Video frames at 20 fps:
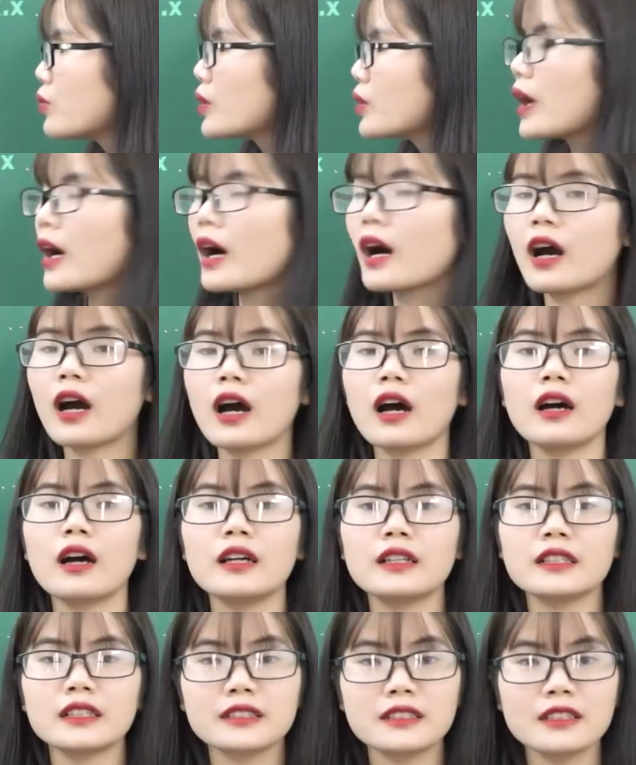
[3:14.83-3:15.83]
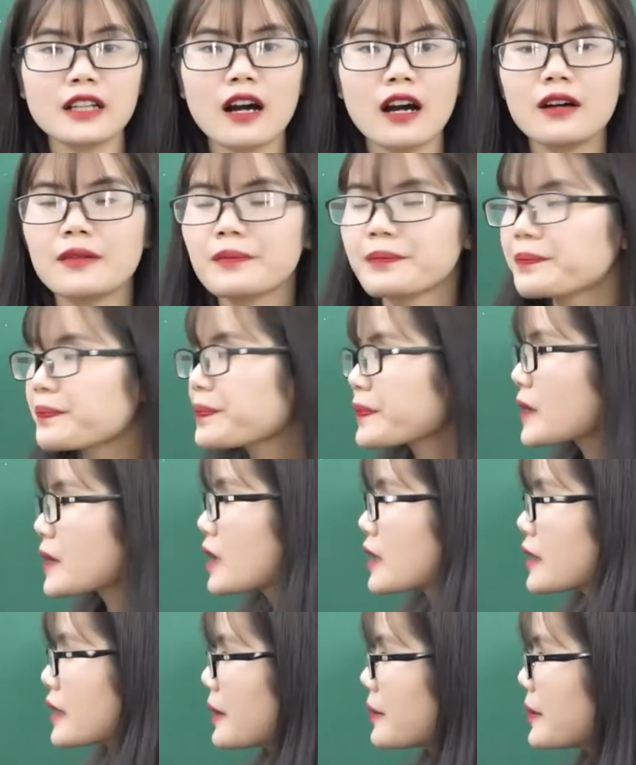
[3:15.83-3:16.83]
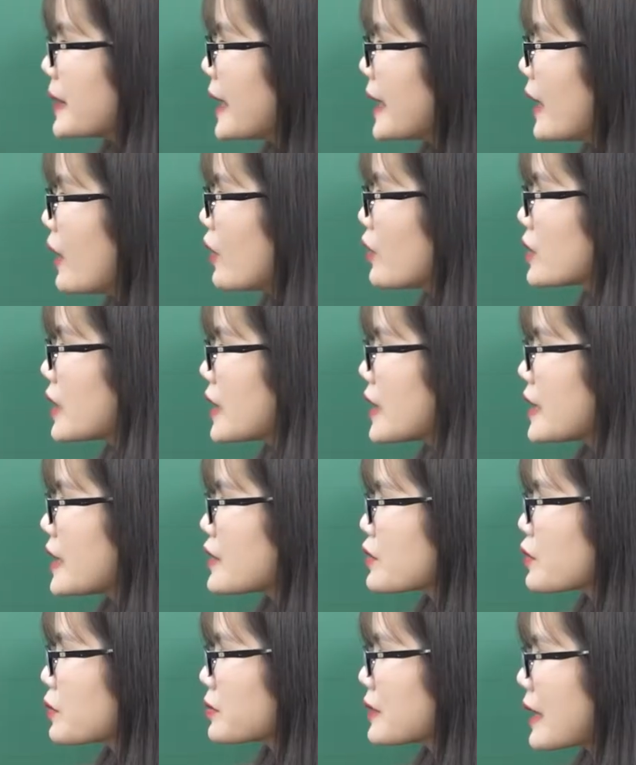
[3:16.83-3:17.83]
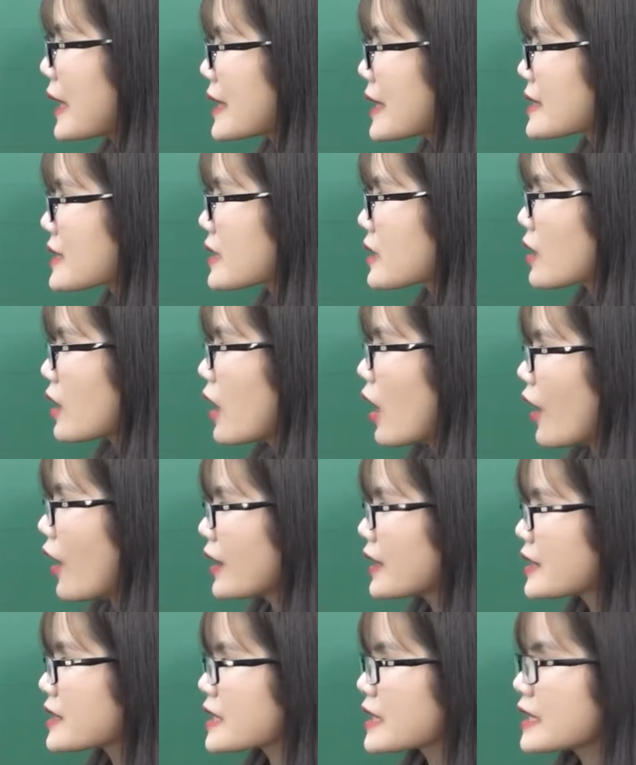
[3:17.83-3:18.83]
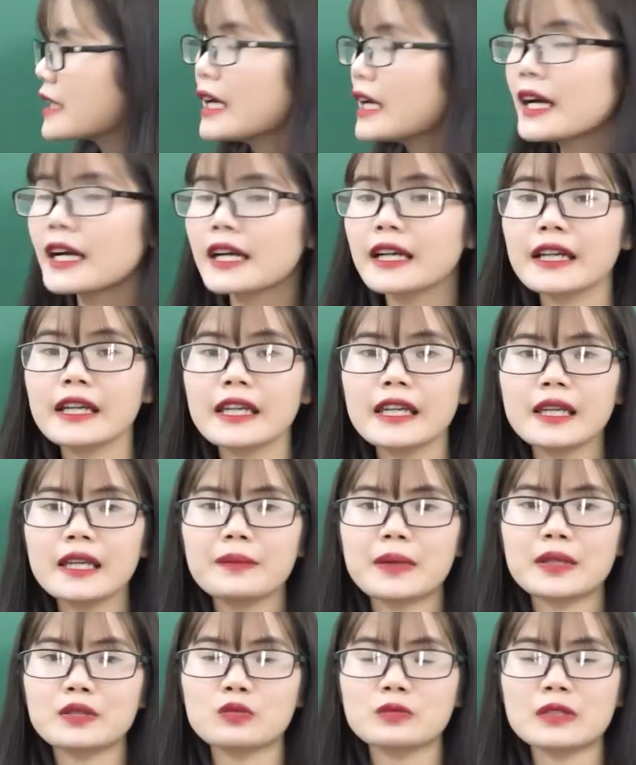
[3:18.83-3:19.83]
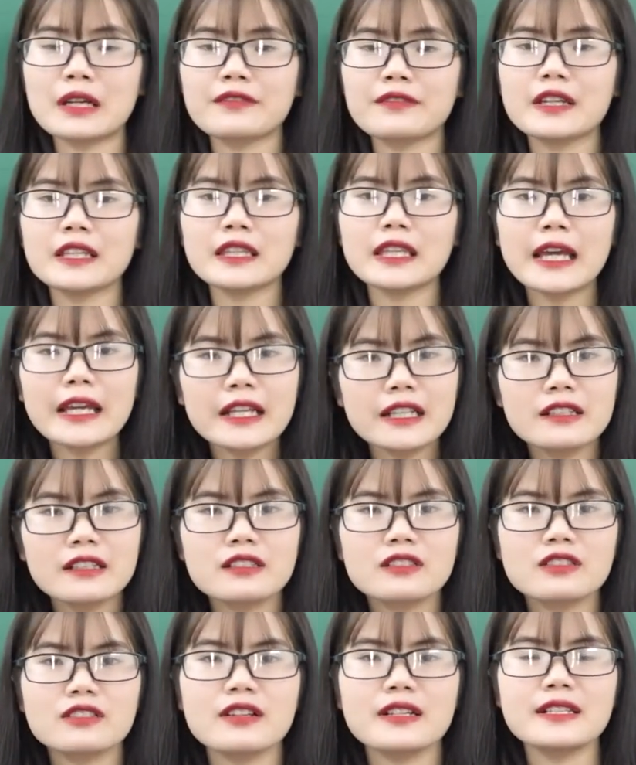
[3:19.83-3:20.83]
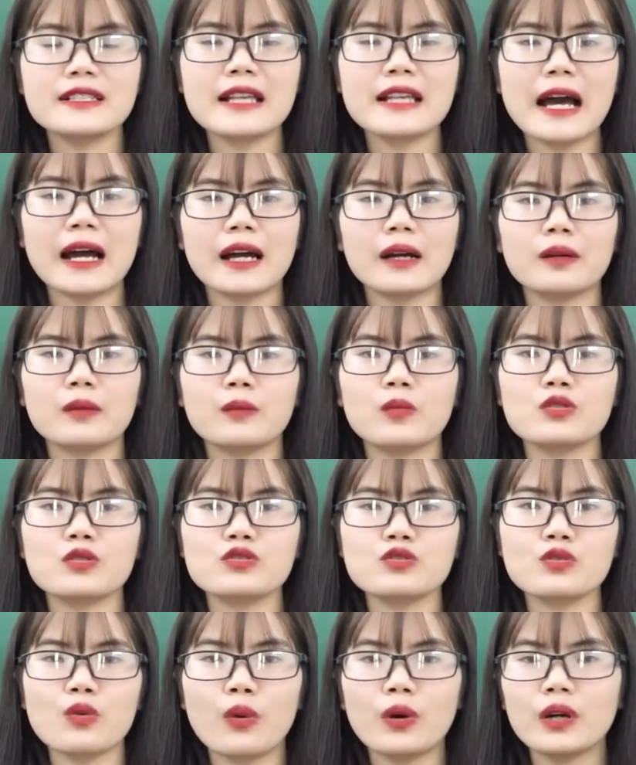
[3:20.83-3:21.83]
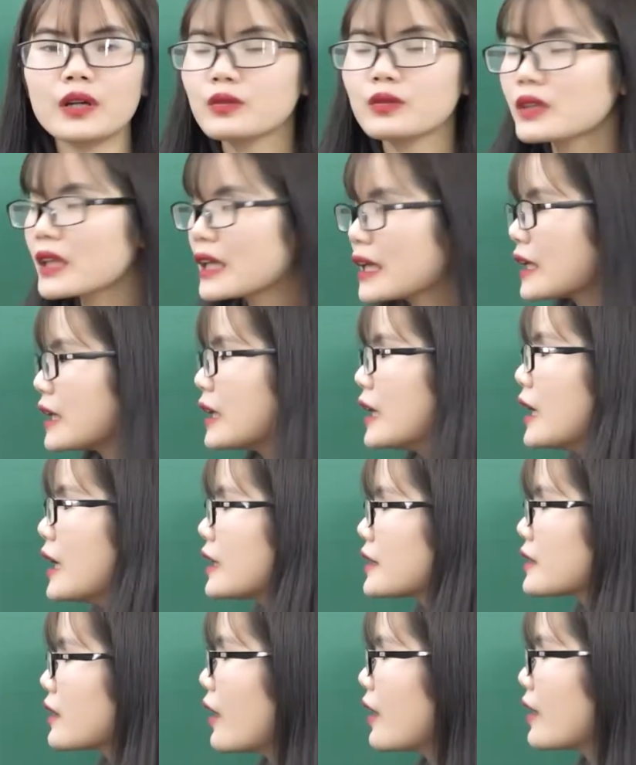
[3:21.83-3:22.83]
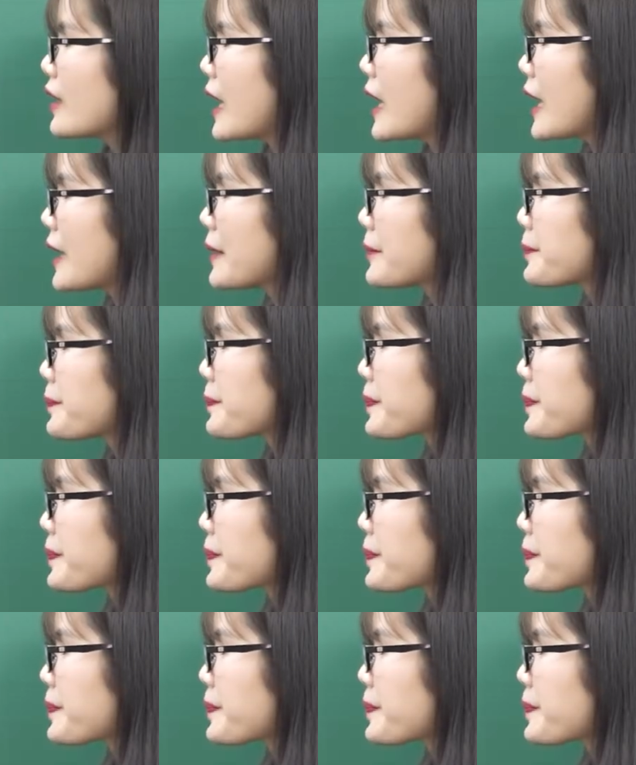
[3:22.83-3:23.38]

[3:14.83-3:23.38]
đó được chưa tiếp theo thì chúng ta có là gì khi mà chúng ta viết x dưới dạng một số hữu tỉ đó là